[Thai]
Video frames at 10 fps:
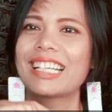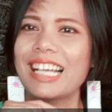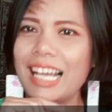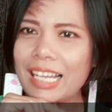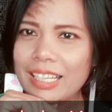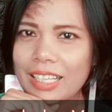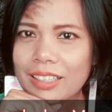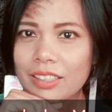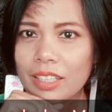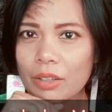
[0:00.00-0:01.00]
ค่ะนี่
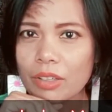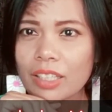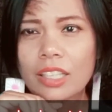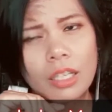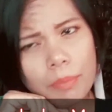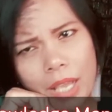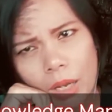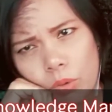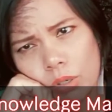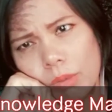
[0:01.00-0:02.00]
คือในเรื่องที่พี่อยา
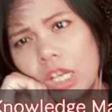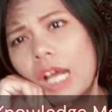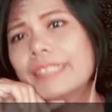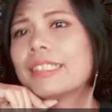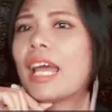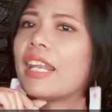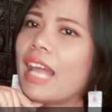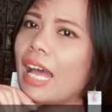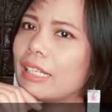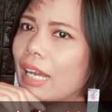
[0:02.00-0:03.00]
กคุยมานานแสน
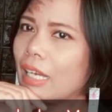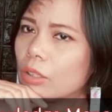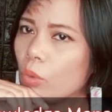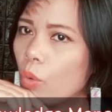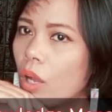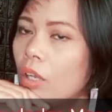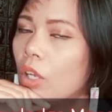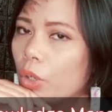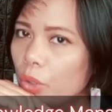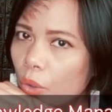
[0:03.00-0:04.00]
นานนะคะตัว
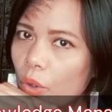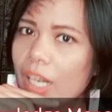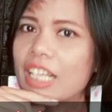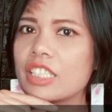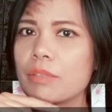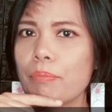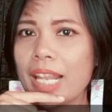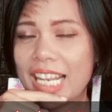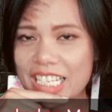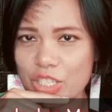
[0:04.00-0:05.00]
knowledge
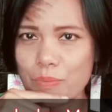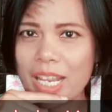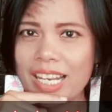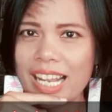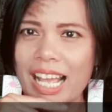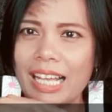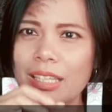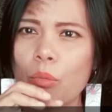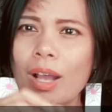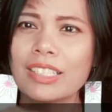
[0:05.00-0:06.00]
management นะคะ
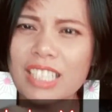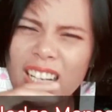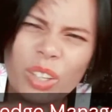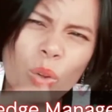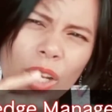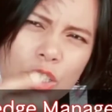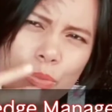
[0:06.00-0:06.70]
แต่ว่าจริงๆแล้ว knowledge